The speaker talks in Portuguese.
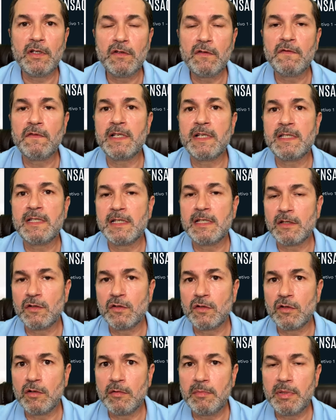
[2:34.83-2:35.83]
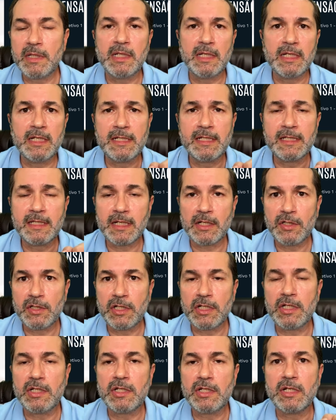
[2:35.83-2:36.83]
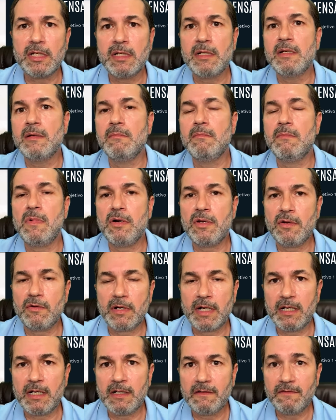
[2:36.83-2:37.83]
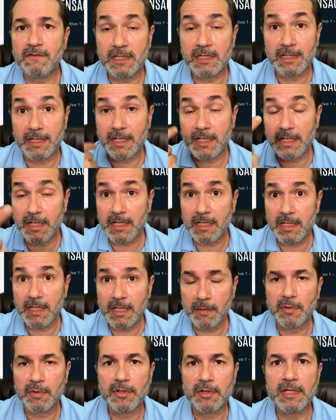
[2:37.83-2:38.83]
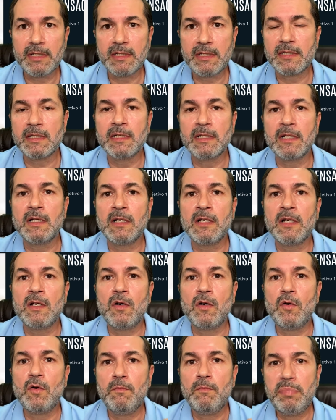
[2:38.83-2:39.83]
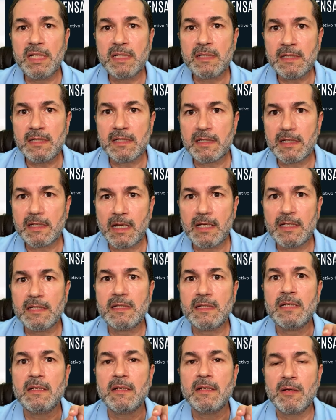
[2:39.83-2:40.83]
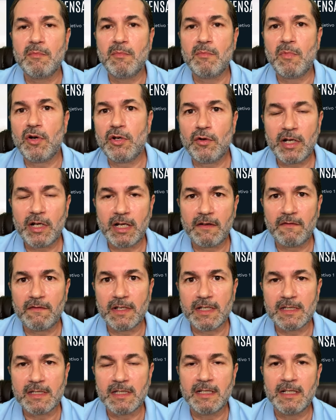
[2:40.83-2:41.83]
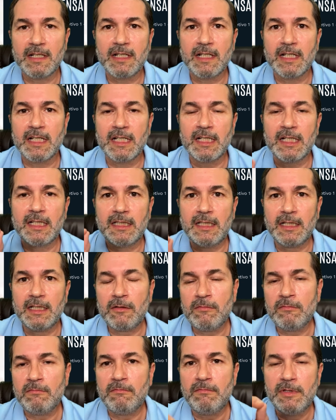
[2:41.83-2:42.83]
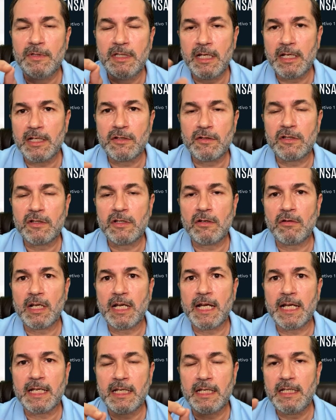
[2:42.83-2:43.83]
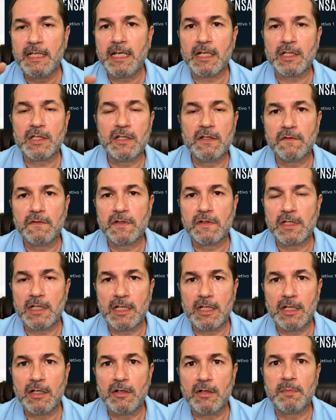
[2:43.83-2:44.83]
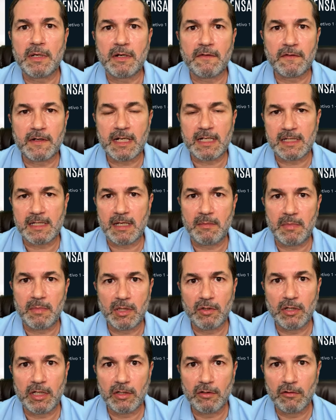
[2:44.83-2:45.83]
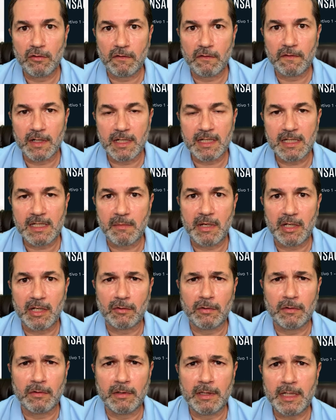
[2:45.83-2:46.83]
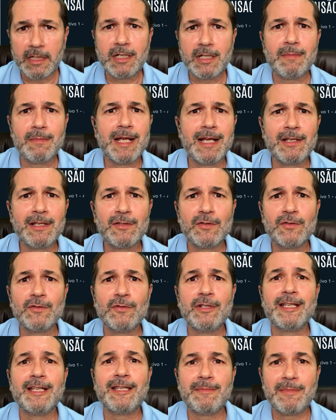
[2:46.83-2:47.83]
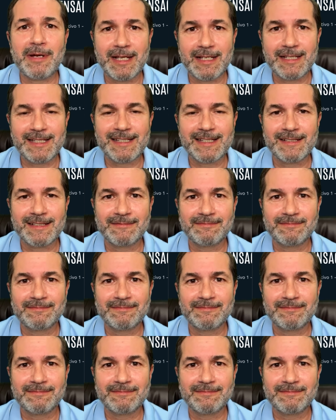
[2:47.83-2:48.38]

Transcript: vai ser sobre Strategic Model Canvas e depois o Business Case Model Canvas. Então, deixa o seu like e ativa o sininho para ficar sabendo aí do novo lançamento. grande abraço e até mais!